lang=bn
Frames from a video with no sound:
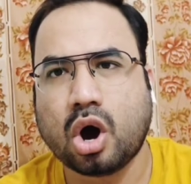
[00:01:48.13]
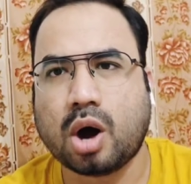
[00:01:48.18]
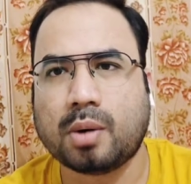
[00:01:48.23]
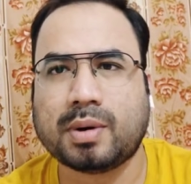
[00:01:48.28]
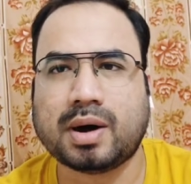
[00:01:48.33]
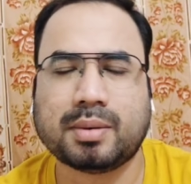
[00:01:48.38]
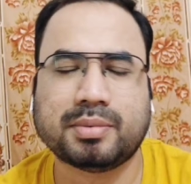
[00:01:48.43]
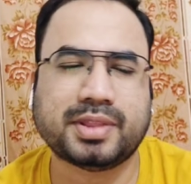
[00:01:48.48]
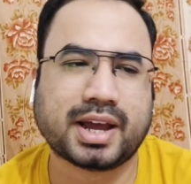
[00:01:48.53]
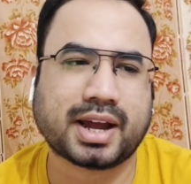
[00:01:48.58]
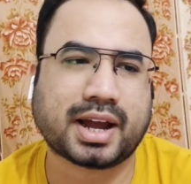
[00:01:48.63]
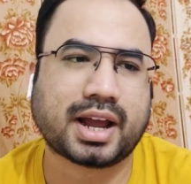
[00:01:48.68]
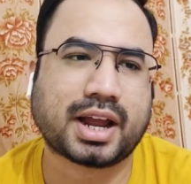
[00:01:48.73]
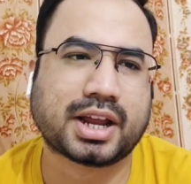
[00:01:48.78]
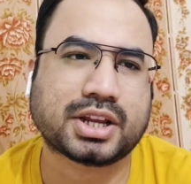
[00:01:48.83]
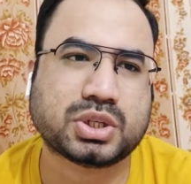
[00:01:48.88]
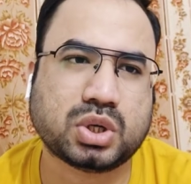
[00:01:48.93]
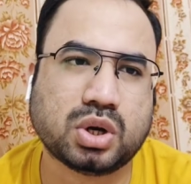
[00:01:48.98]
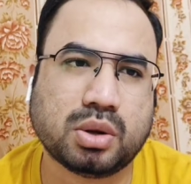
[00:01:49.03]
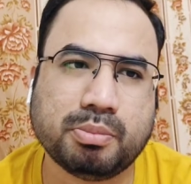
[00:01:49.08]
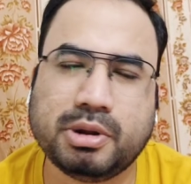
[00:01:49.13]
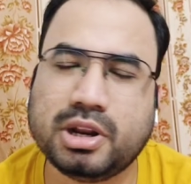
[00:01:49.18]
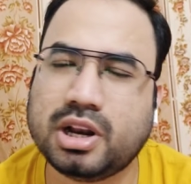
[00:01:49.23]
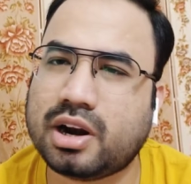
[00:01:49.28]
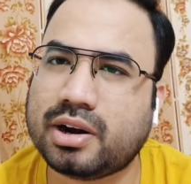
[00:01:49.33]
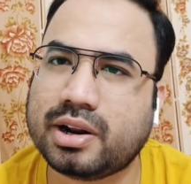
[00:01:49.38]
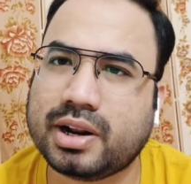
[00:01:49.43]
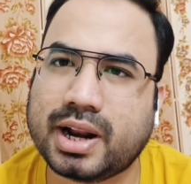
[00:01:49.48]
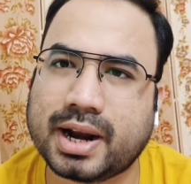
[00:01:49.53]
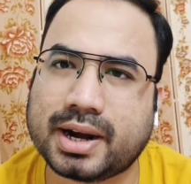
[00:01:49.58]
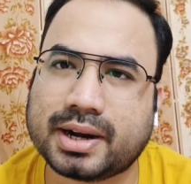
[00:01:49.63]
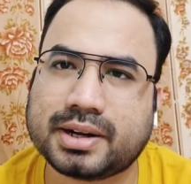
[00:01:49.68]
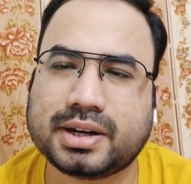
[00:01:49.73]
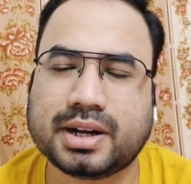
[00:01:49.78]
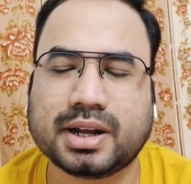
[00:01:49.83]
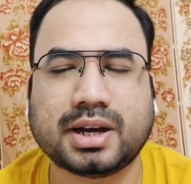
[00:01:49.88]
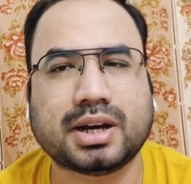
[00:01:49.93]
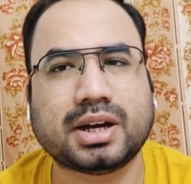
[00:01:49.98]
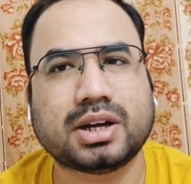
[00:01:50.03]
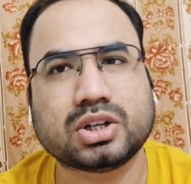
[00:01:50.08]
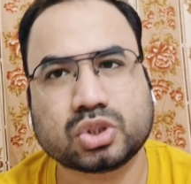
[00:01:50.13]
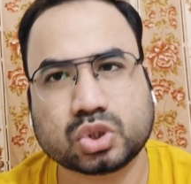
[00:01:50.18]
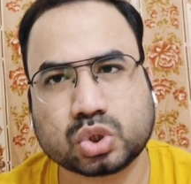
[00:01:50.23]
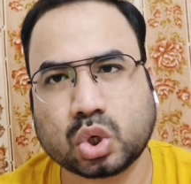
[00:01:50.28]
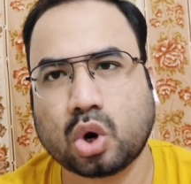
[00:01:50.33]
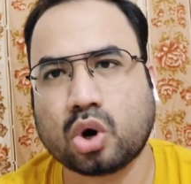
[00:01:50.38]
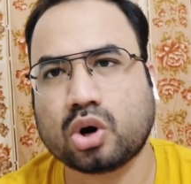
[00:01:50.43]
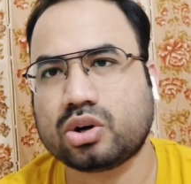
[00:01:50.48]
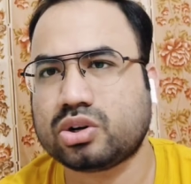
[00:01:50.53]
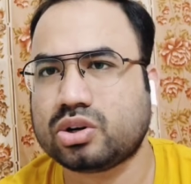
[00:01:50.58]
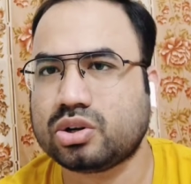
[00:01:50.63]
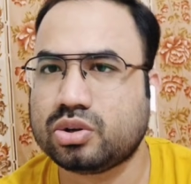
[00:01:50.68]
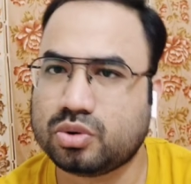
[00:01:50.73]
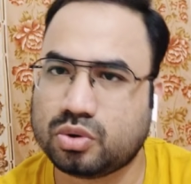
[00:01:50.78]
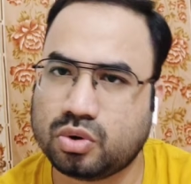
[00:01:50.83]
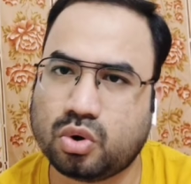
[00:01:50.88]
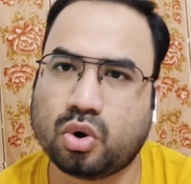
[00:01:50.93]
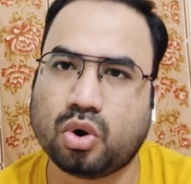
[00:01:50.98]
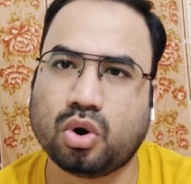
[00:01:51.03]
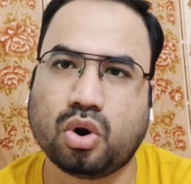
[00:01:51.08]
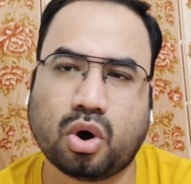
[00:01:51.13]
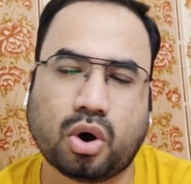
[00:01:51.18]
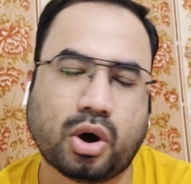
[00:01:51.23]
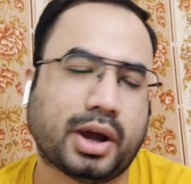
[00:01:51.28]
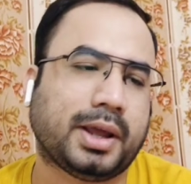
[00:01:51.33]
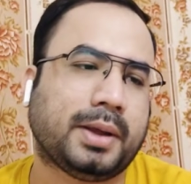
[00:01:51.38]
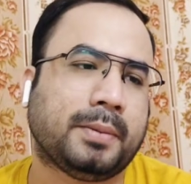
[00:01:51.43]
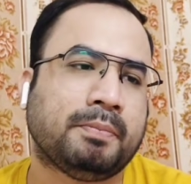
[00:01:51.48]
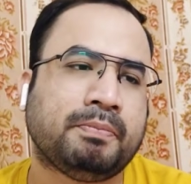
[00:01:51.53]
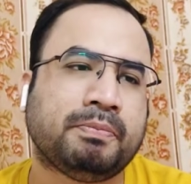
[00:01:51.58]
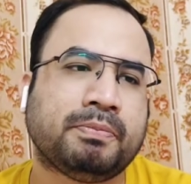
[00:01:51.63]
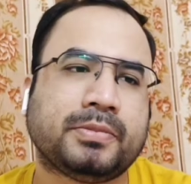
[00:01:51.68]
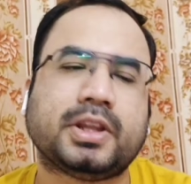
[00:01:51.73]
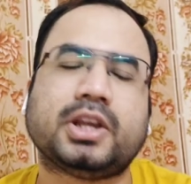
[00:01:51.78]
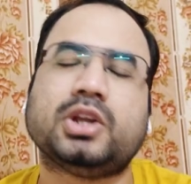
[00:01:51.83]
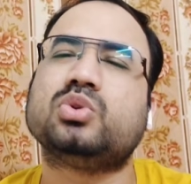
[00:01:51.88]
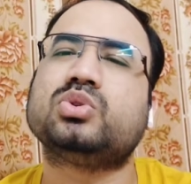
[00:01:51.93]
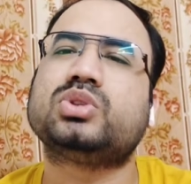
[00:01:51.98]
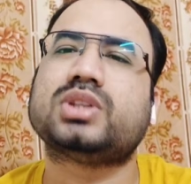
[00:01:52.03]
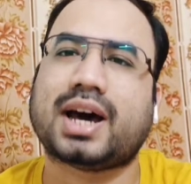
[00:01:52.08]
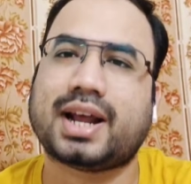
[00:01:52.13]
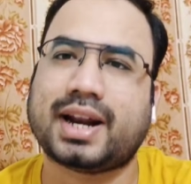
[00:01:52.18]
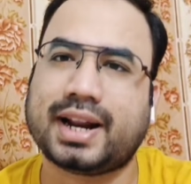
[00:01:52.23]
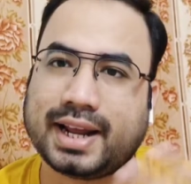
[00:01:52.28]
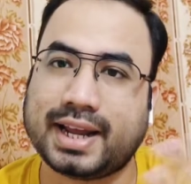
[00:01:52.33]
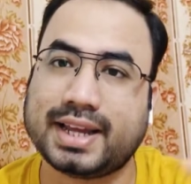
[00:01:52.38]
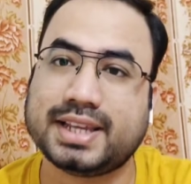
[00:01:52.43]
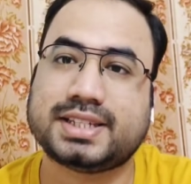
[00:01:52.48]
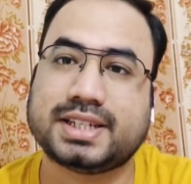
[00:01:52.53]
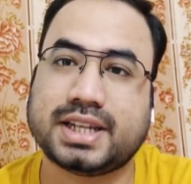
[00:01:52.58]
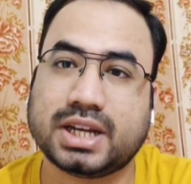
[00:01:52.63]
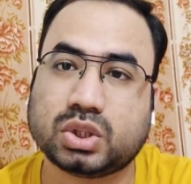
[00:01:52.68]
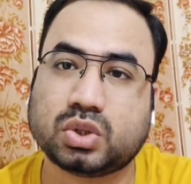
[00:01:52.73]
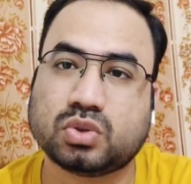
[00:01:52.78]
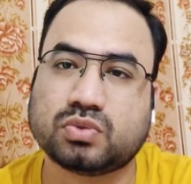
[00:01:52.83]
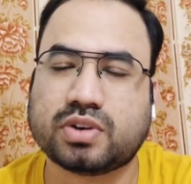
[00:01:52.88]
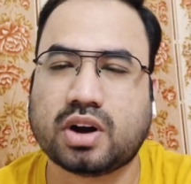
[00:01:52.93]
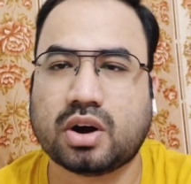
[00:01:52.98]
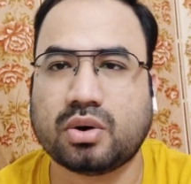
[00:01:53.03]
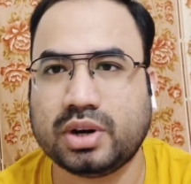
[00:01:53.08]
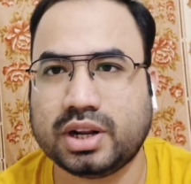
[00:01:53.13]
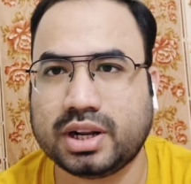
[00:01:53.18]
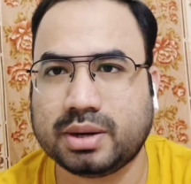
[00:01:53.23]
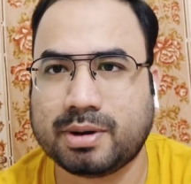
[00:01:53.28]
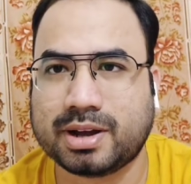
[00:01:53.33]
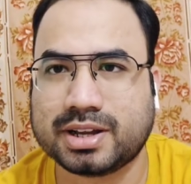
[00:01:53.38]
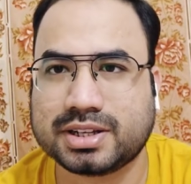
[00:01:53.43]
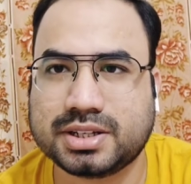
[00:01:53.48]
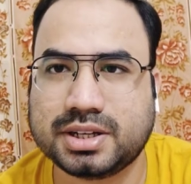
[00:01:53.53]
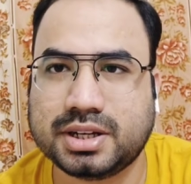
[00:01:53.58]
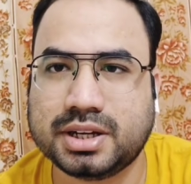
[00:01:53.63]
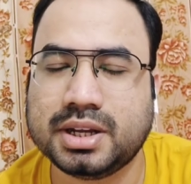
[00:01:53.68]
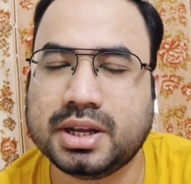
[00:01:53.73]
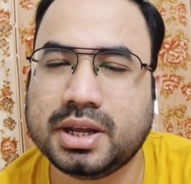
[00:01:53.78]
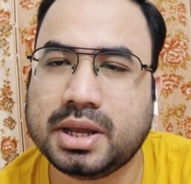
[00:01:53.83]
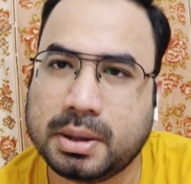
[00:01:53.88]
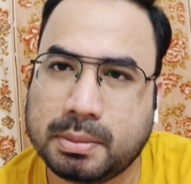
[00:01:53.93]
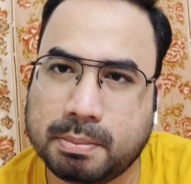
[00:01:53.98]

অভাব দেখা গেছিল মিলনের একটা শর্ট গোল হয় কিন্তু তার আগে যেহেতু ফাউলের বাসি